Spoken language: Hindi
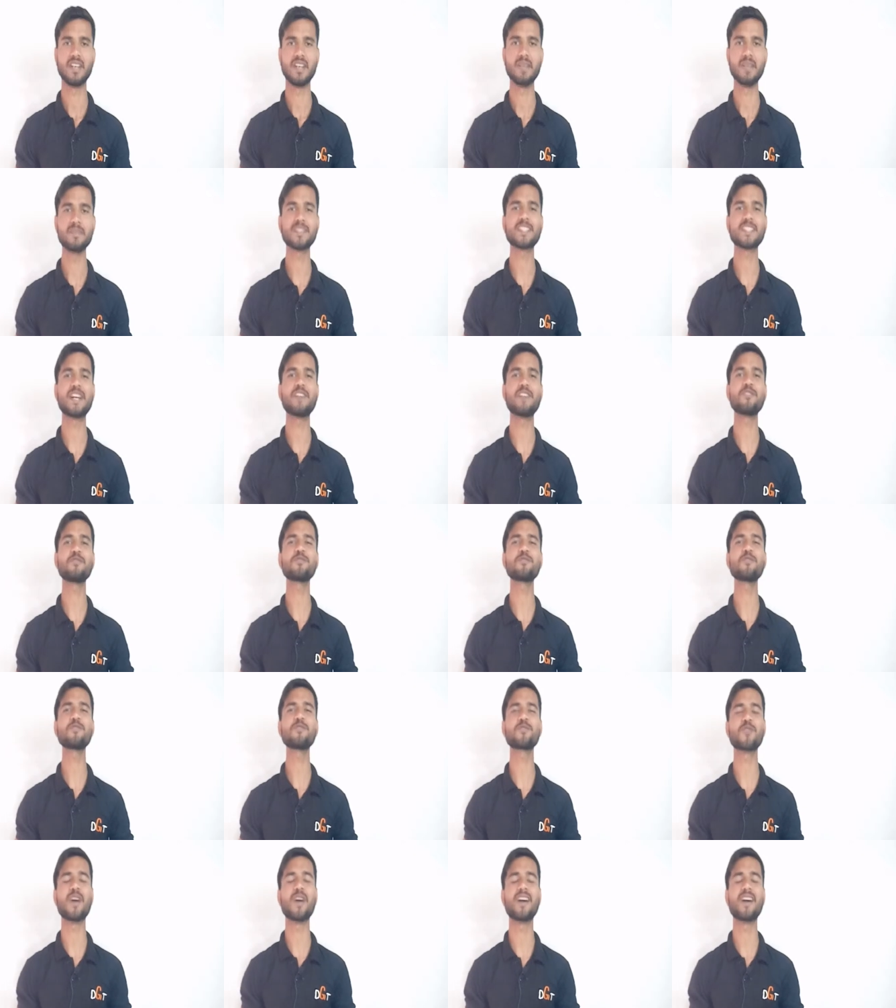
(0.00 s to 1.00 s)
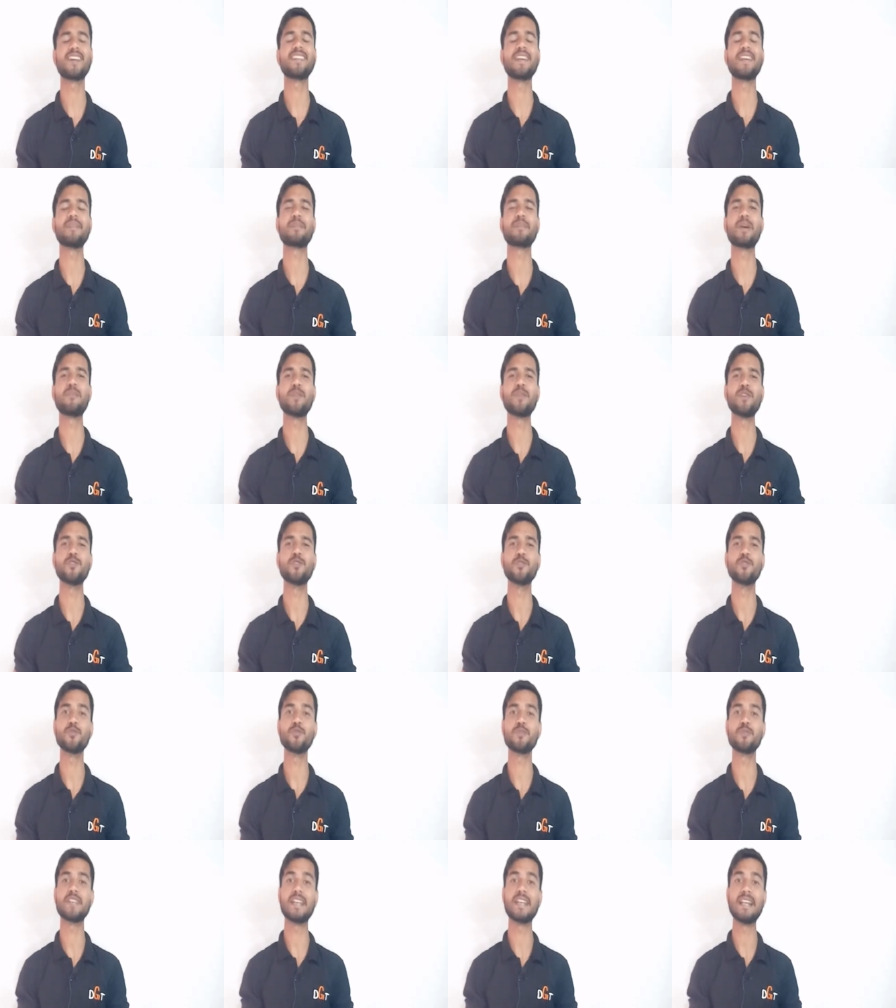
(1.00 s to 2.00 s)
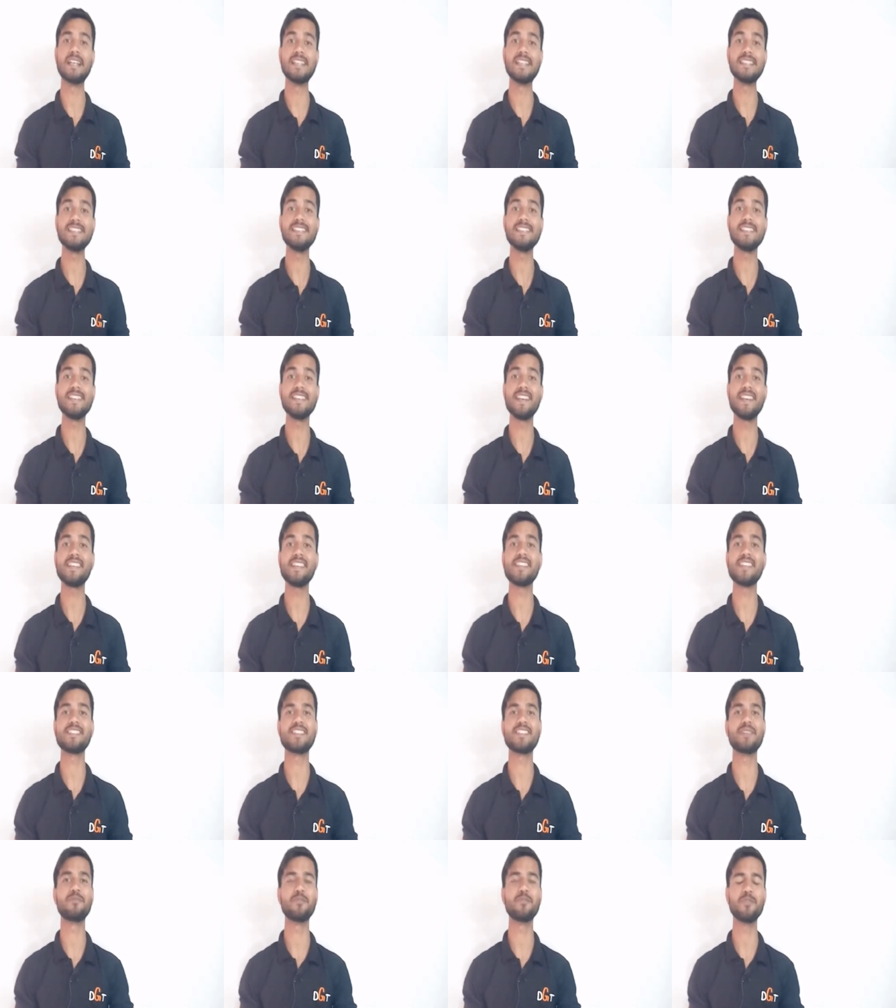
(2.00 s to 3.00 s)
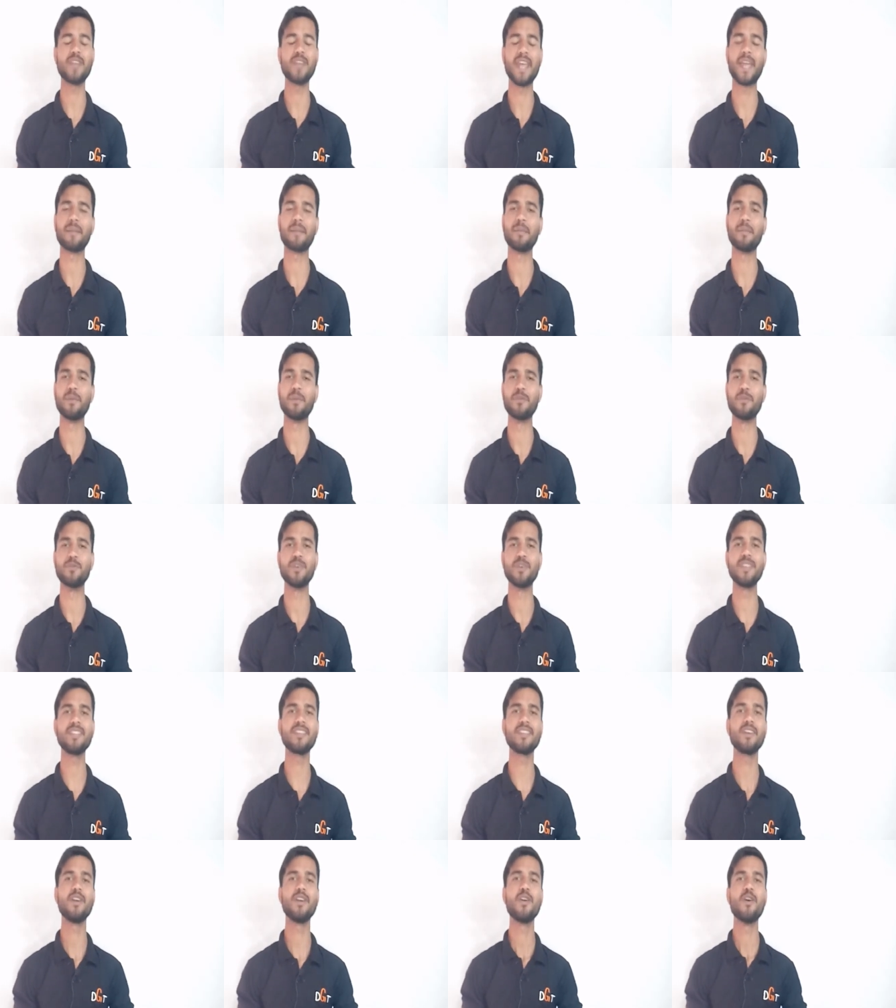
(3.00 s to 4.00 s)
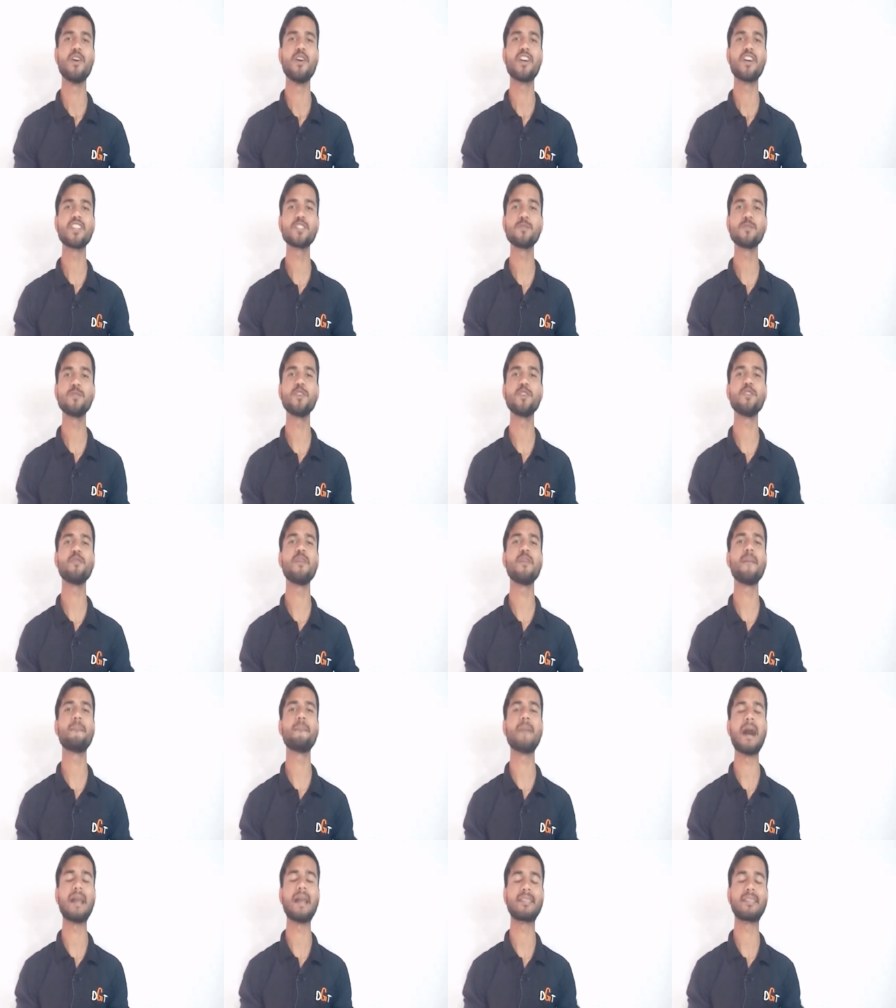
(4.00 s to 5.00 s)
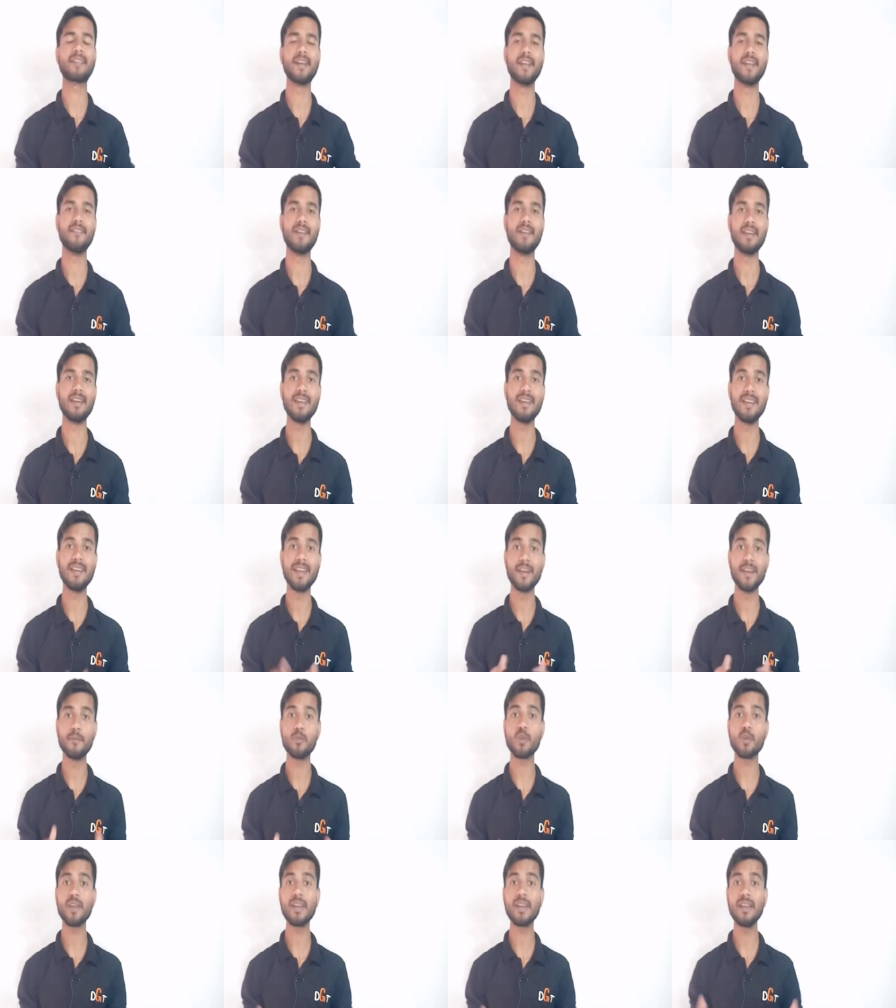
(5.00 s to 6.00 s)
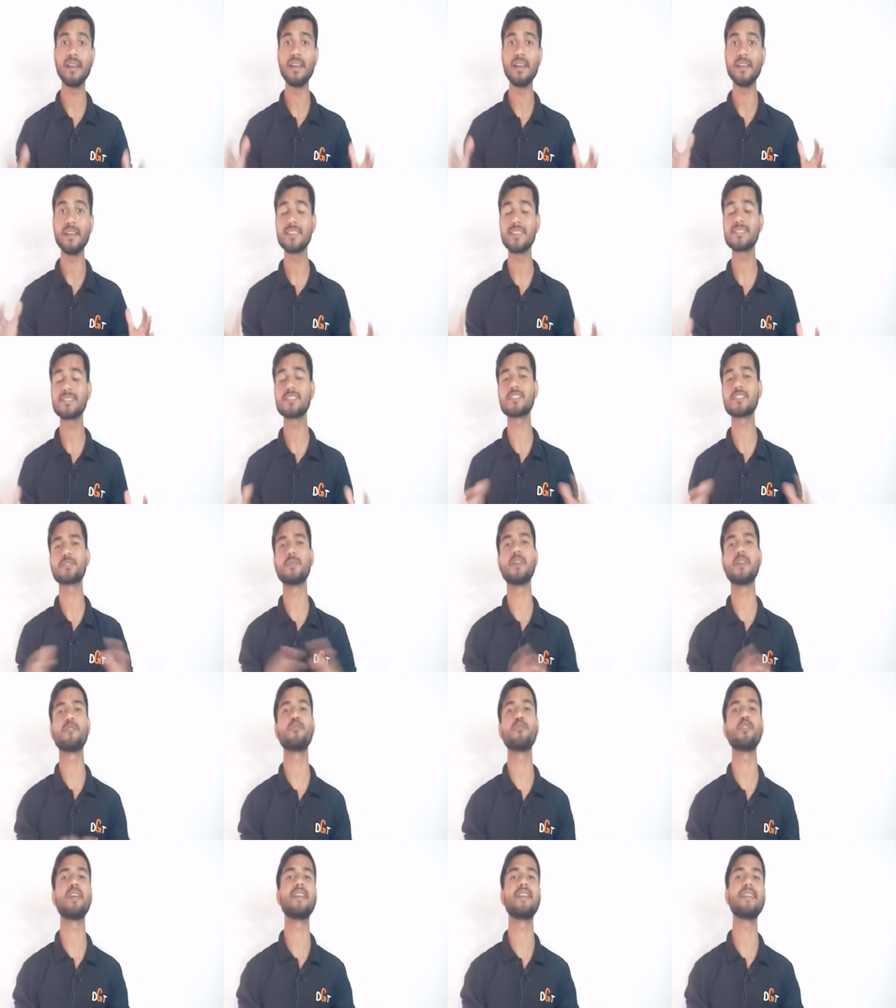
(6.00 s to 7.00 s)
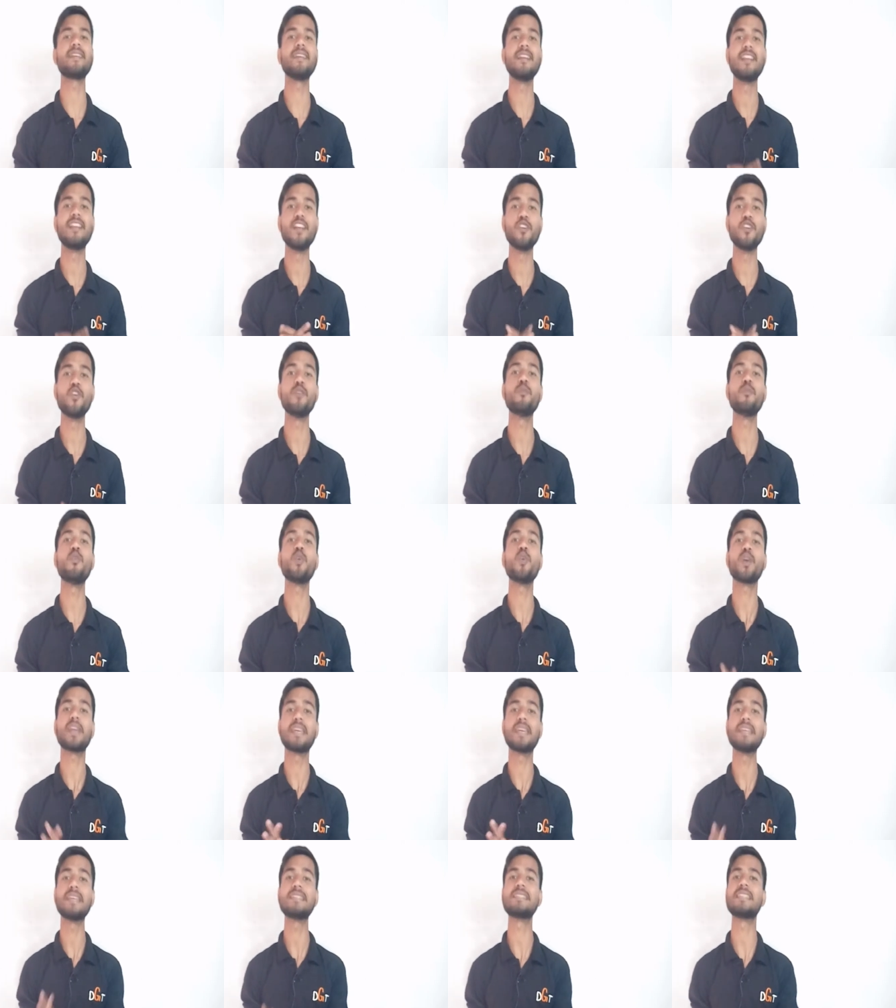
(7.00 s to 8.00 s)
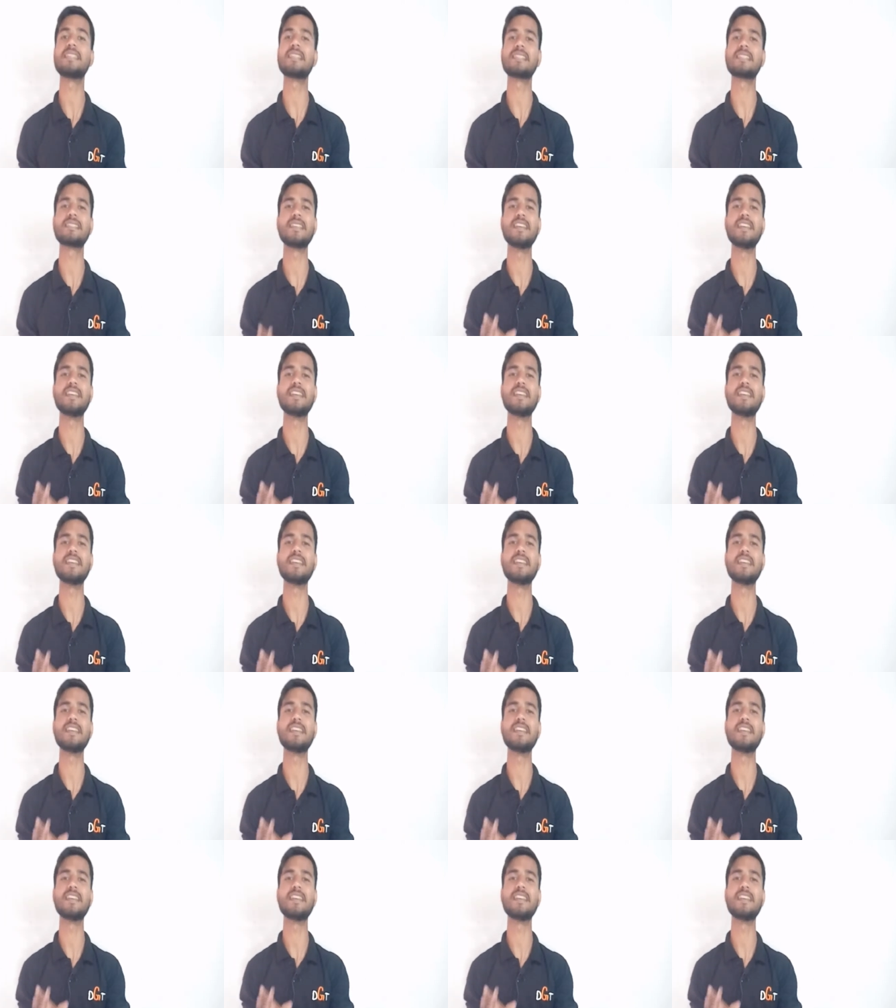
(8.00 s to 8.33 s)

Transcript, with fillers: नमस्कार दोस्तों स्वागत है आपका अपने YouTube चैनल डी जी टी एन डी खबरू टैग में मैं हूं हिंद और इस वीडियो में हम बात करने वाले हैं लेनोवो के एक लेटेस्ट स्मार्टफोन यानी कि लेनोवो के सिक्स